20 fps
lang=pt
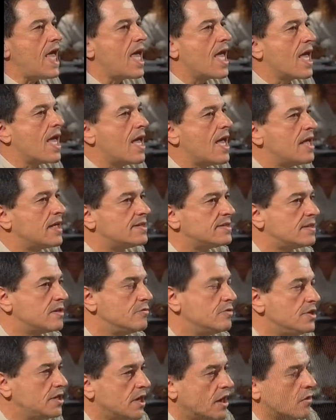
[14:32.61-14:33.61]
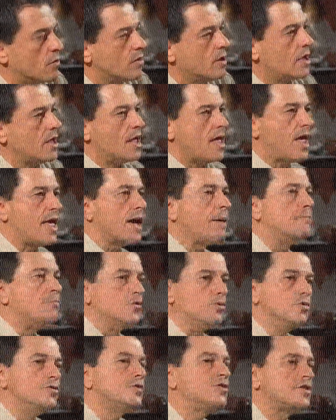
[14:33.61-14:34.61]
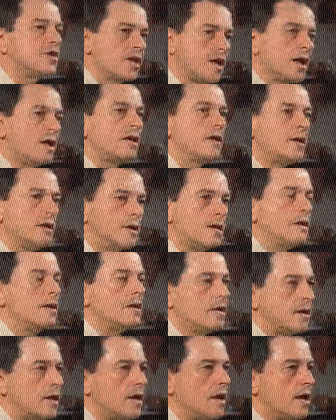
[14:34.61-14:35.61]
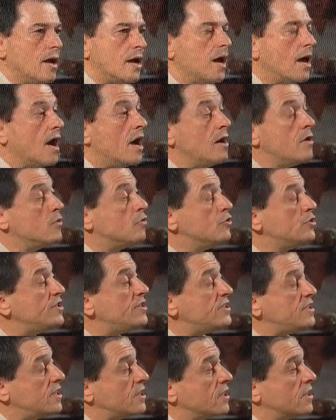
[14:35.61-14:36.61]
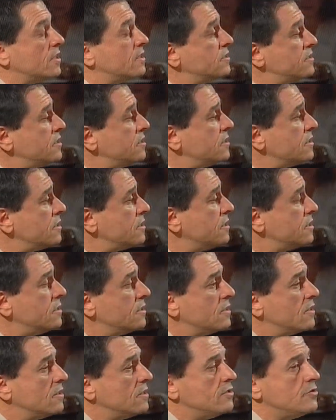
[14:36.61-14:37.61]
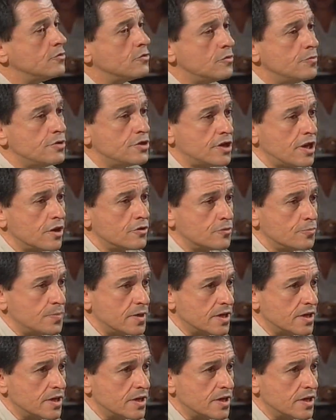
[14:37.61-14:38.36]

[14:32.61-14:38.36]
é essa união? É a busca angustiante de um objeto